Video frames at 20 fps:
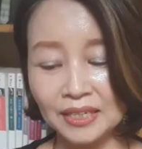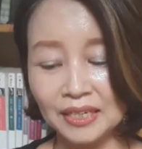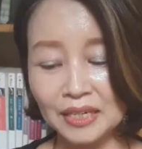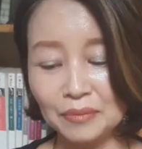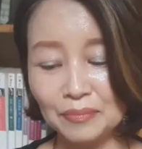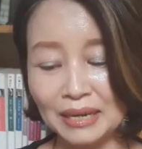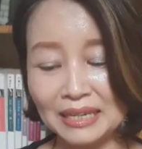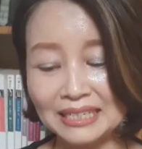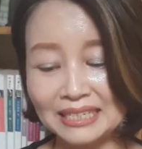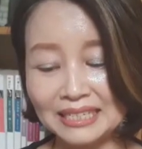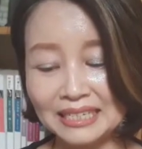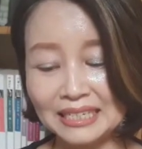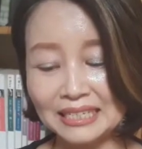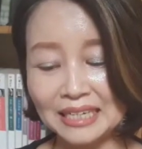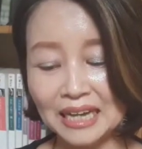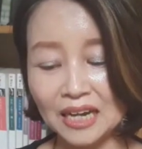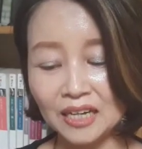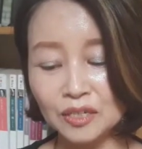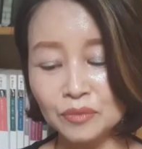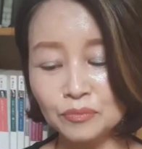마치
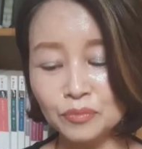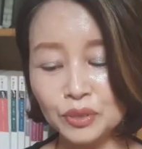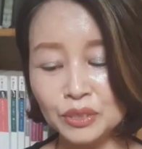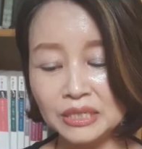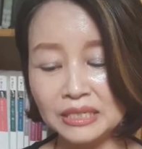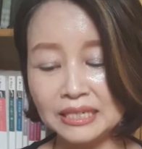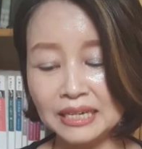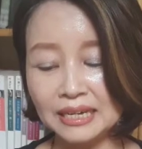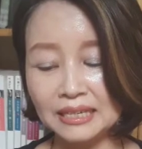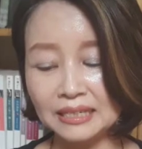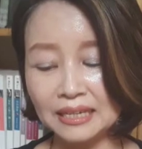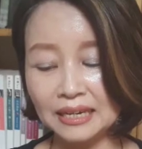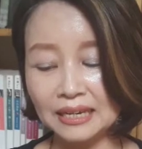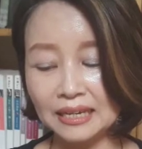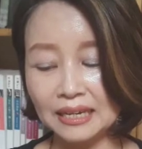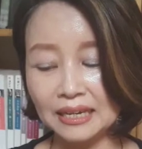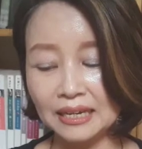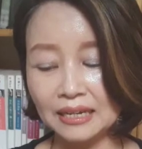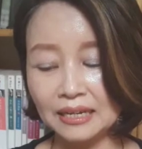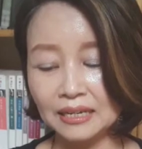작은 불씨
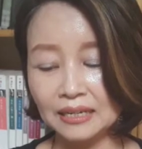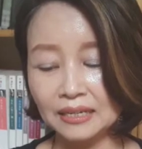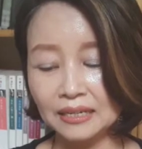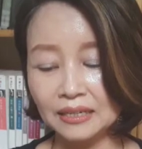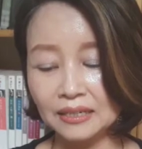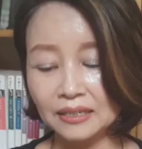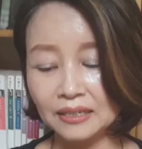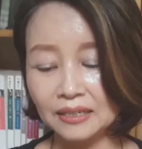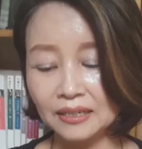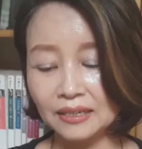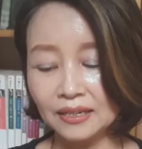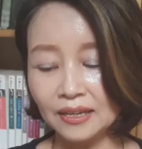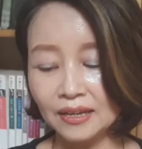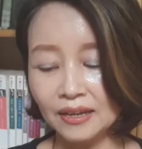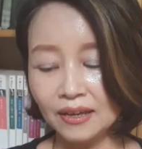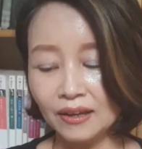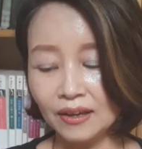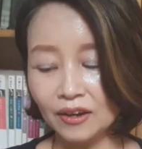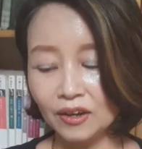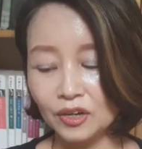하나가
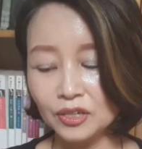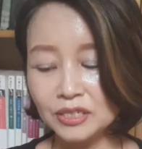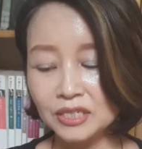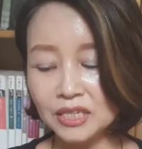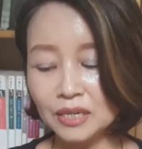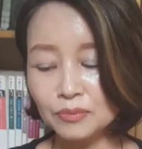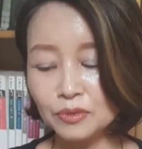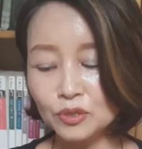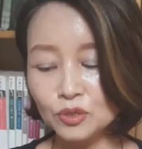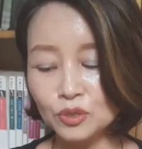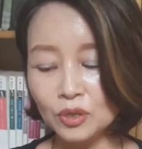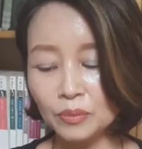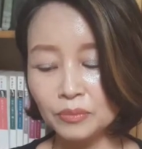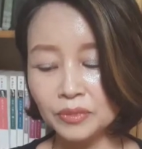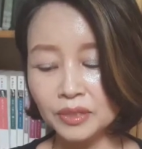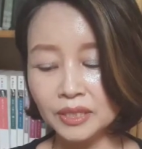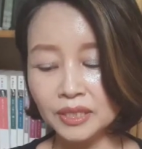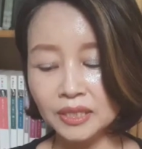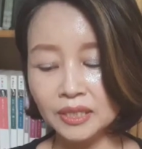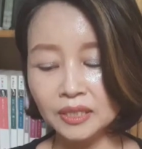걷잡을 수
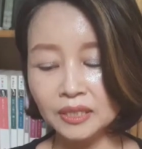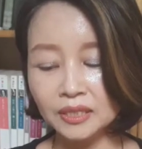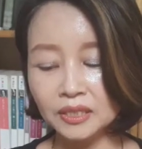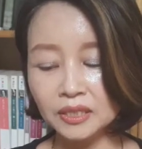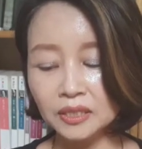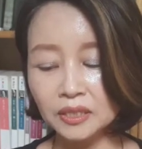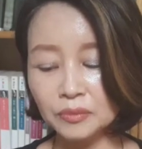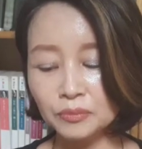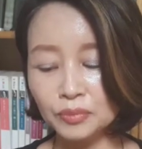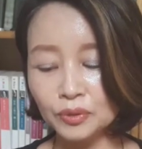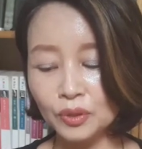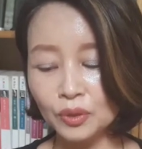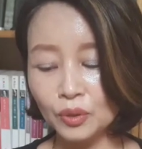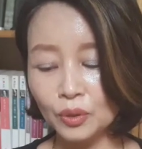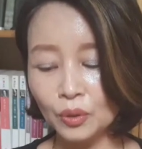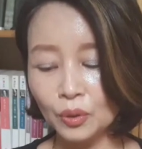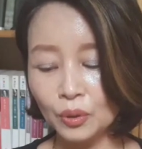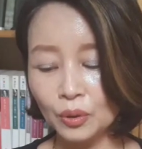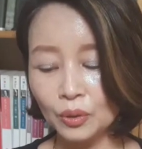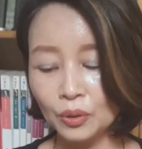없는 큰
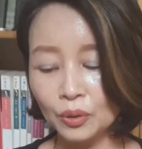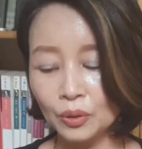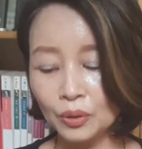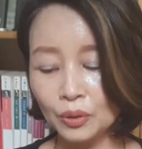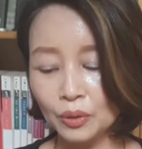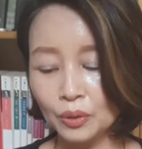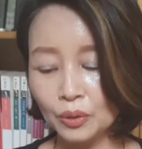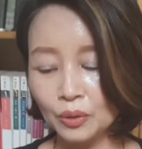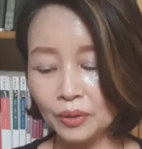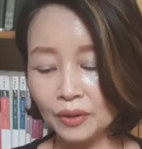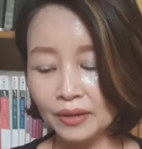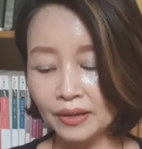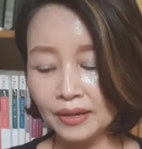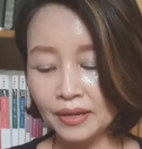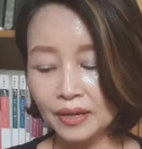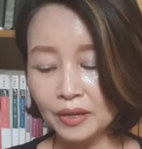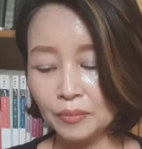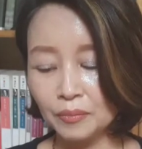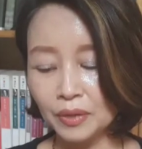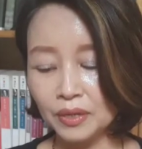불로
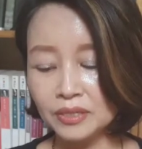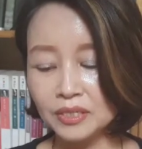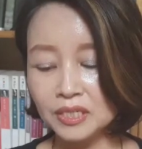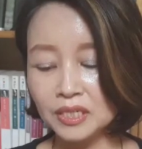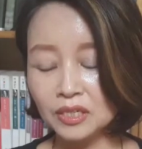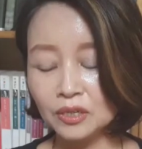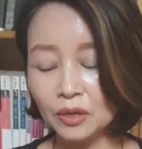번진